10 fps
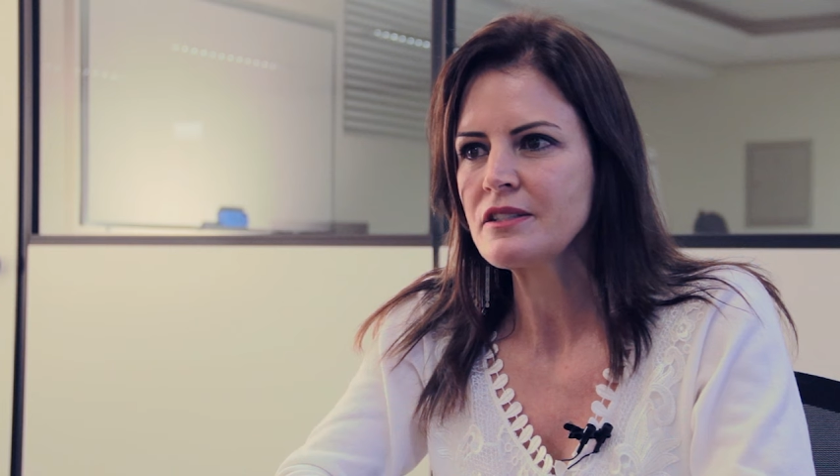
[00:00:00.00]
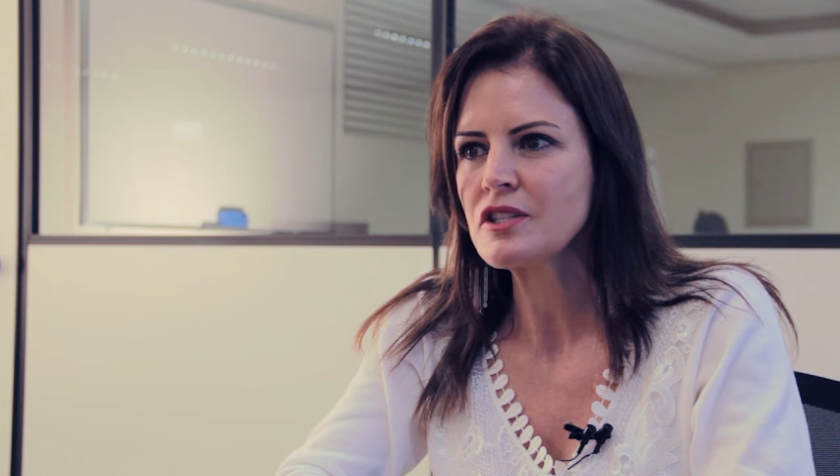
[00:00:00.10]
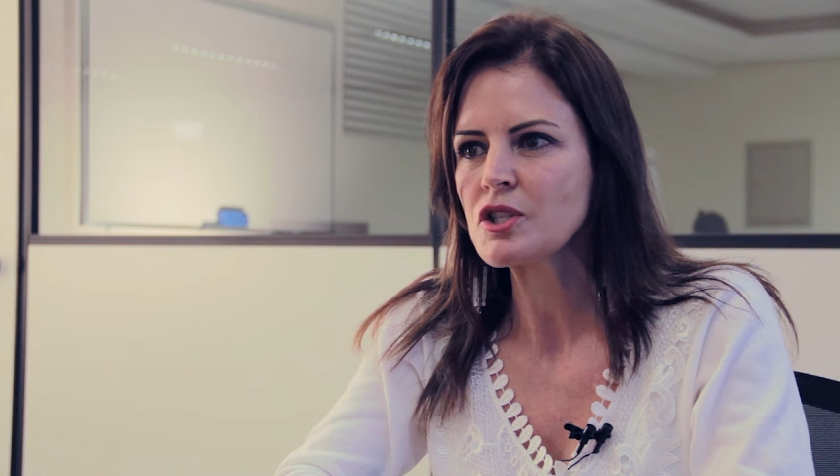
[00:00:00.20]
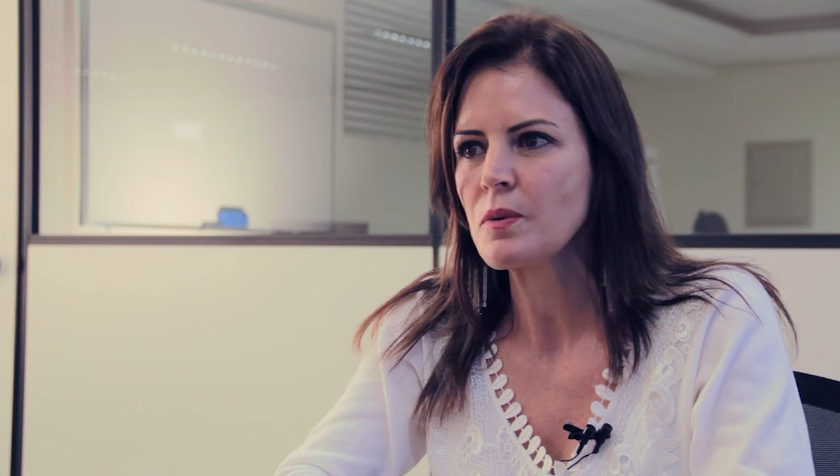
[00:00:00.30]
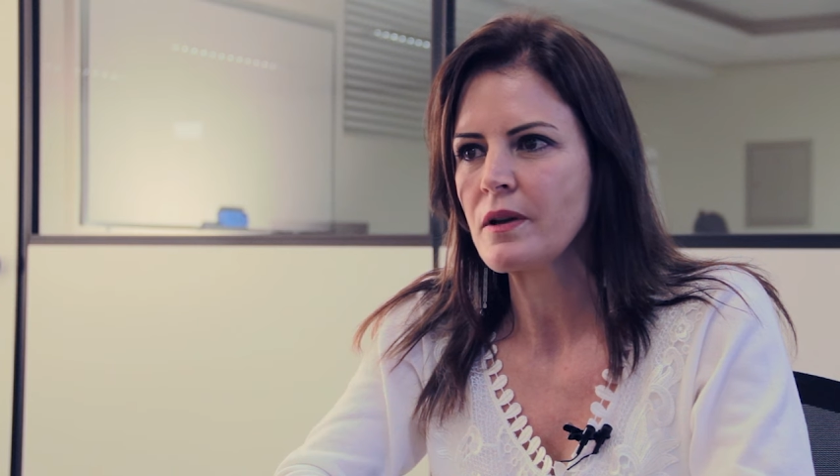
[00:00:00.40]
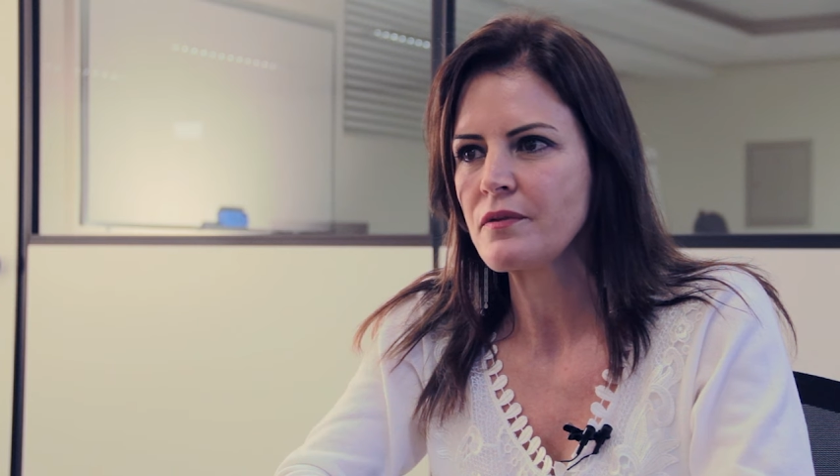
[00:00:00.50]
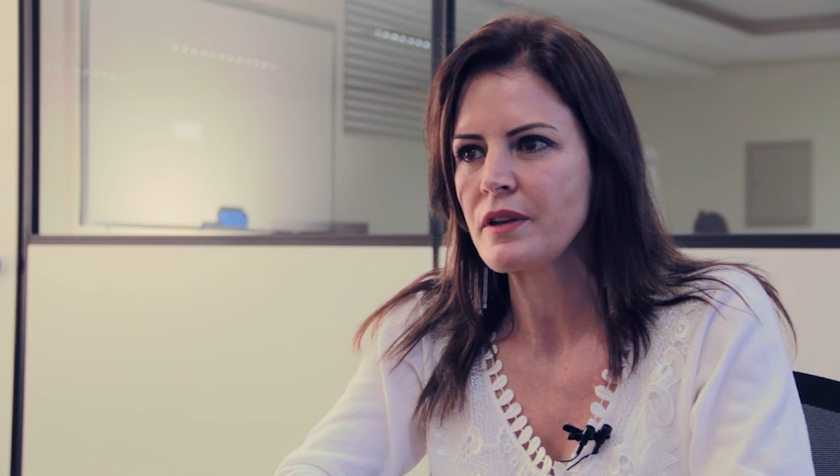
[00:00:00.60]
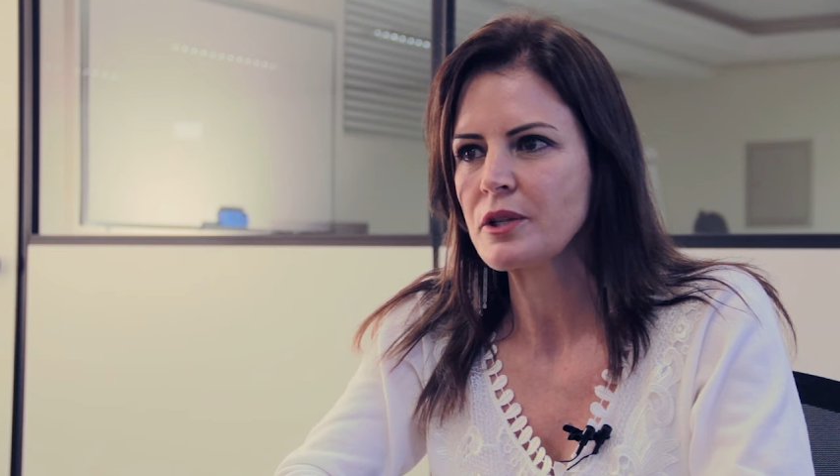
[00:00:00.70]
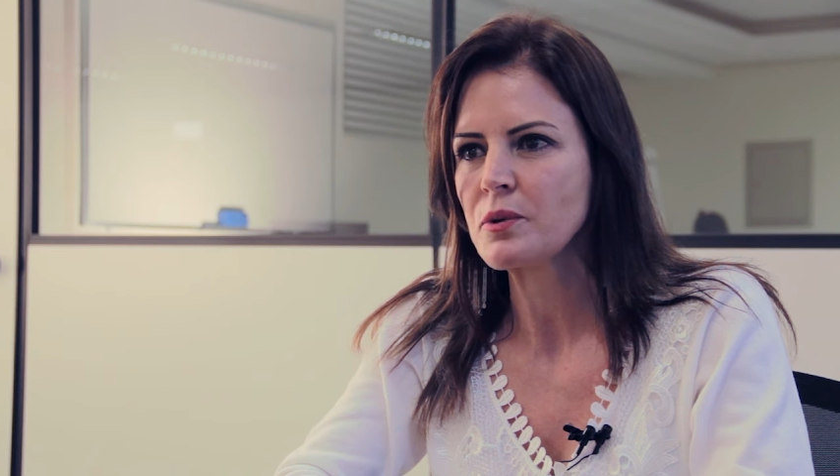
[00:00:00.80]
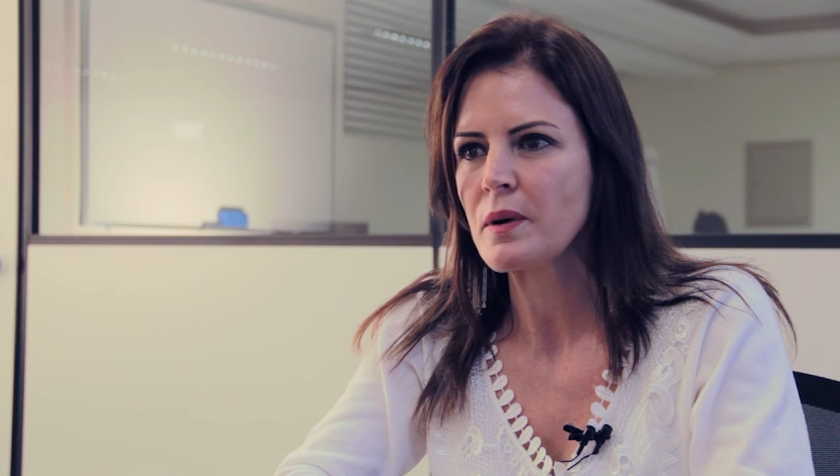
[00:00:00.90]
antes do
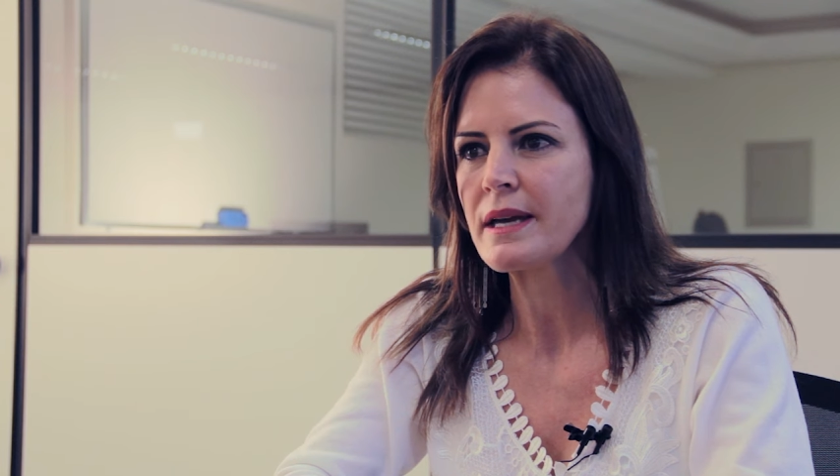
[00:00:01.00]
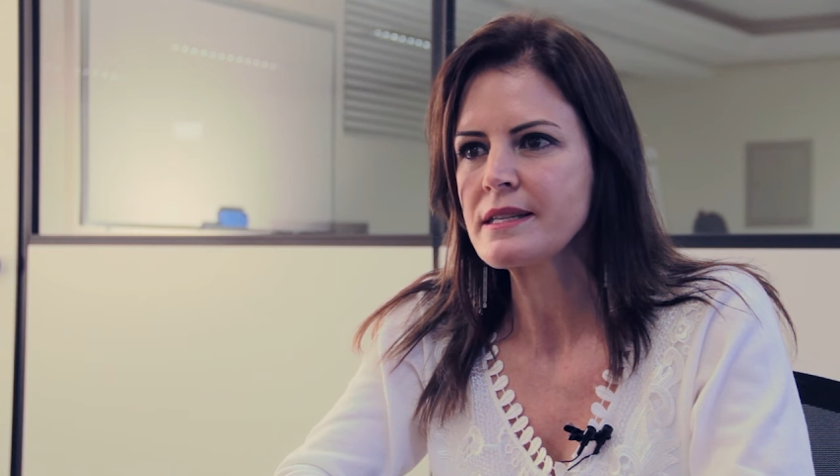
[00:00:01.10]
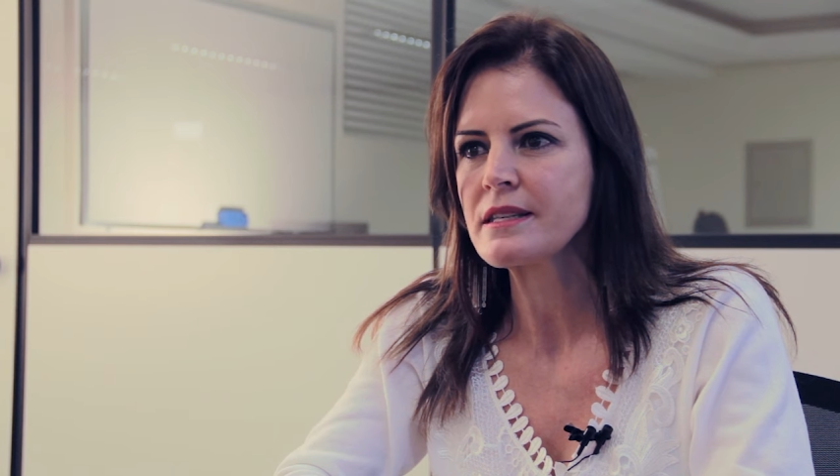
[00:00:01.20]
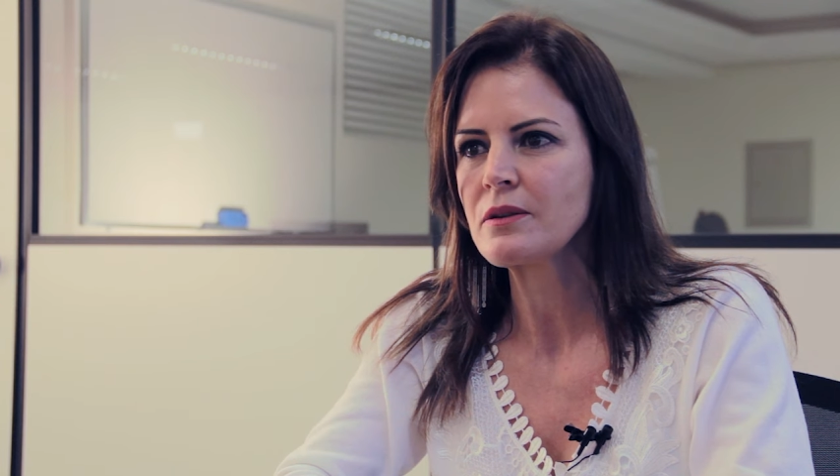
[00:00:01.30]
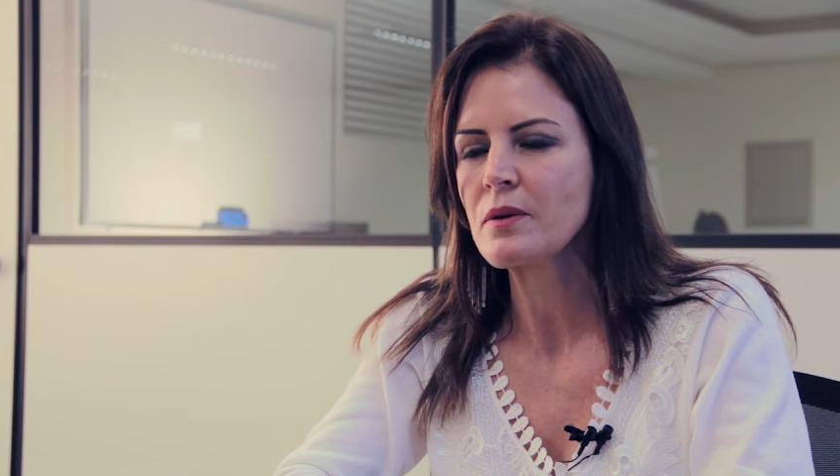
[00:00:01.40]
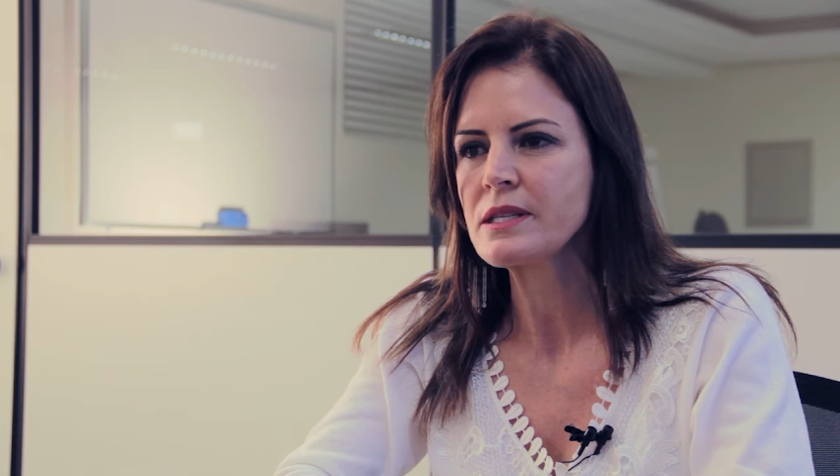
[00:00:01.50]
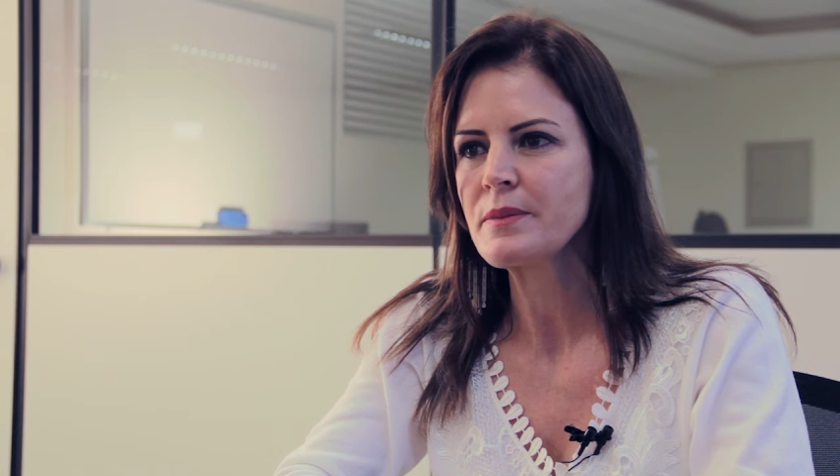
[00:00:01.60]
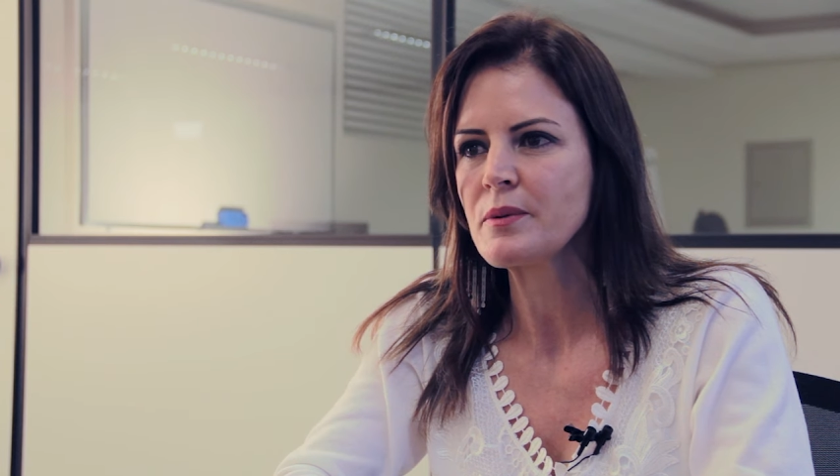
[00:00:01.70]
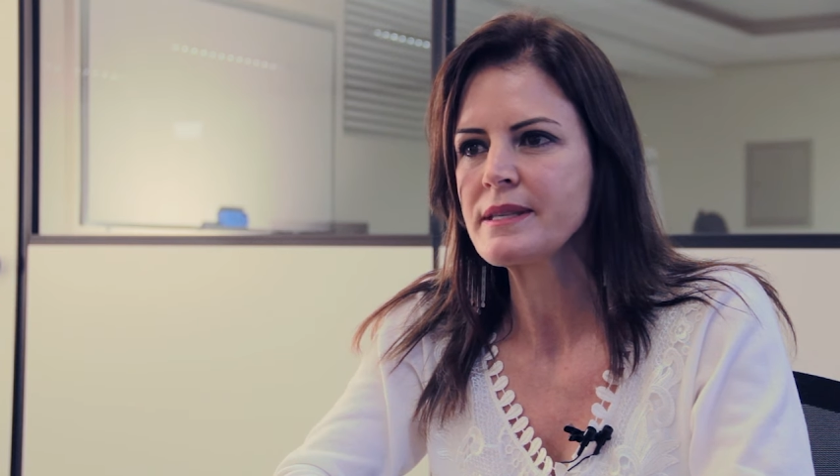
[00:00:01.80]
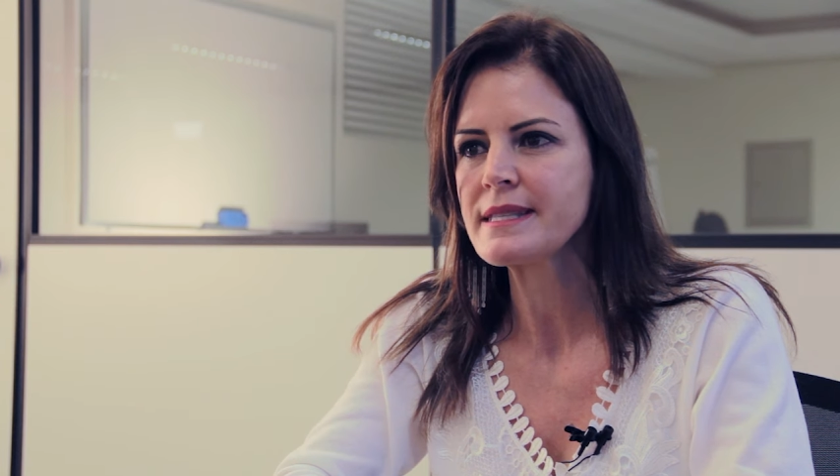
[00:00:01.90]
evento
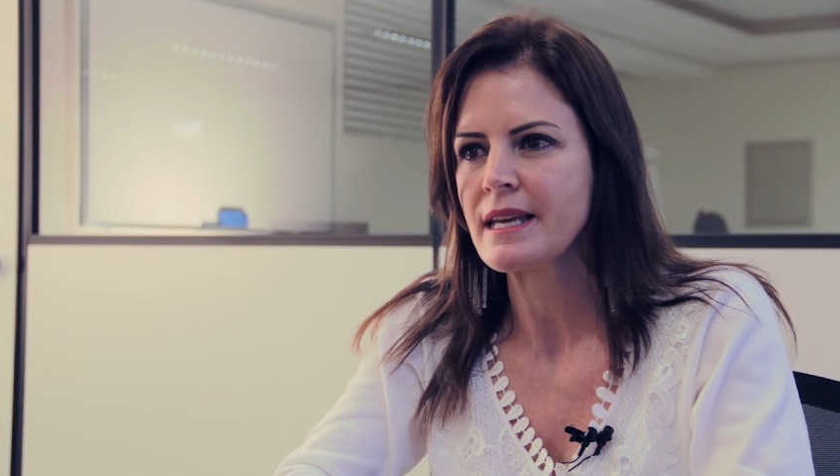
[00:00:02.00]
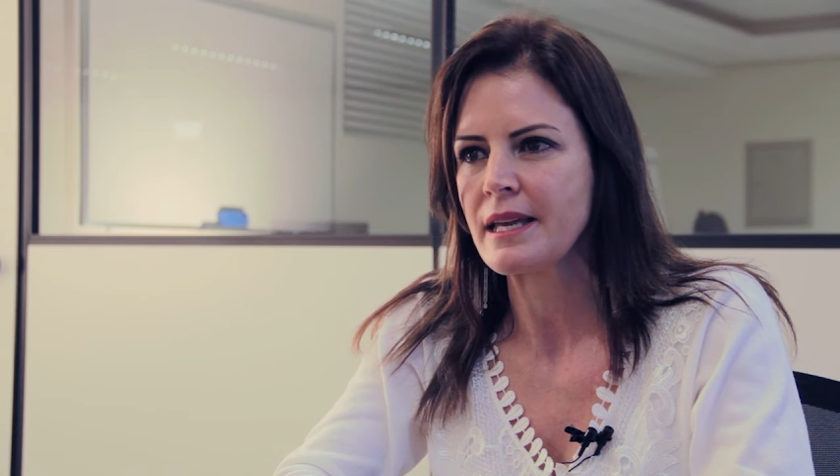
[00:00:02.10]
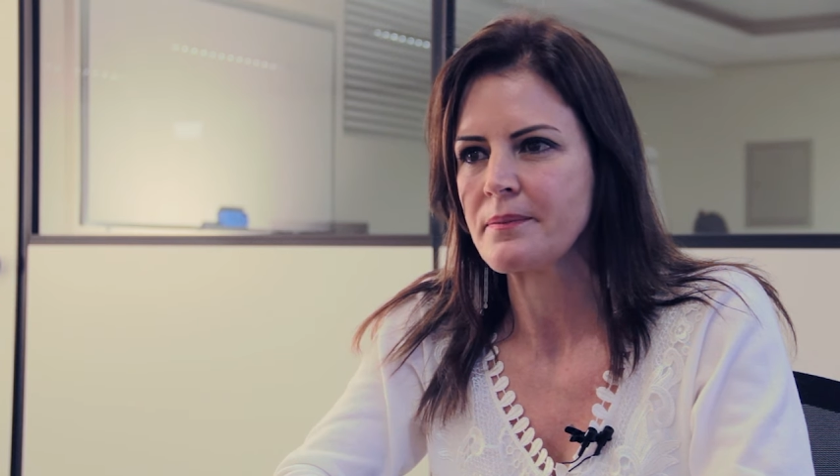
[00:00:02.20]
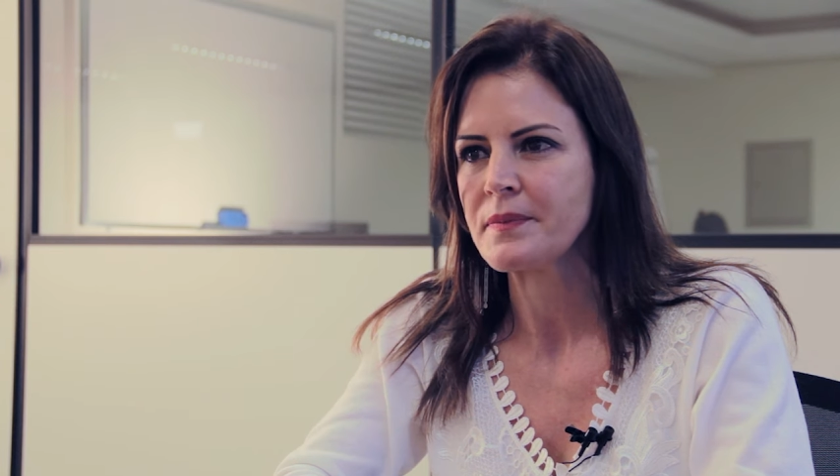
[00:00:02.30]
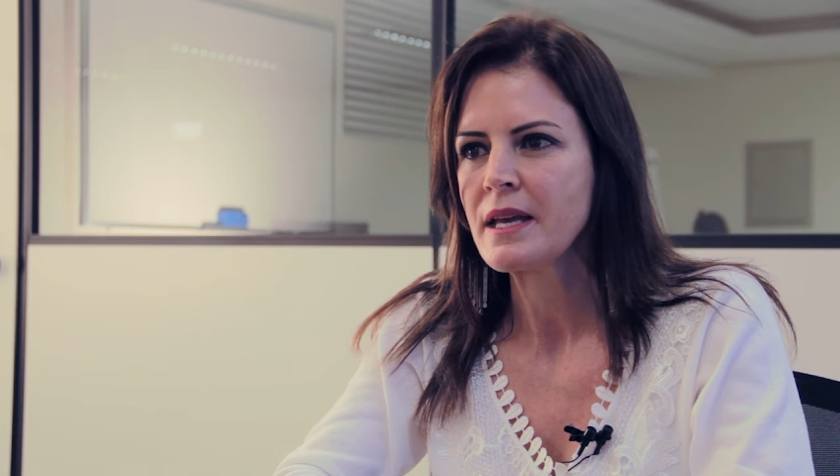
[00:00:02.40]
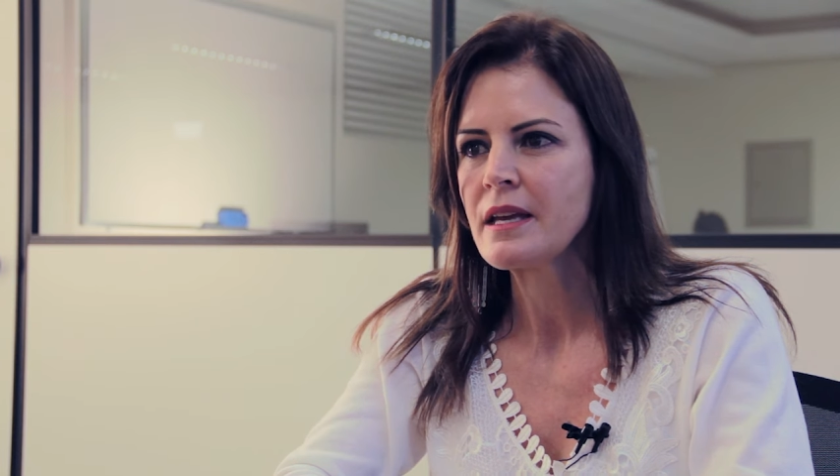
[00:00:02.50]
S2100,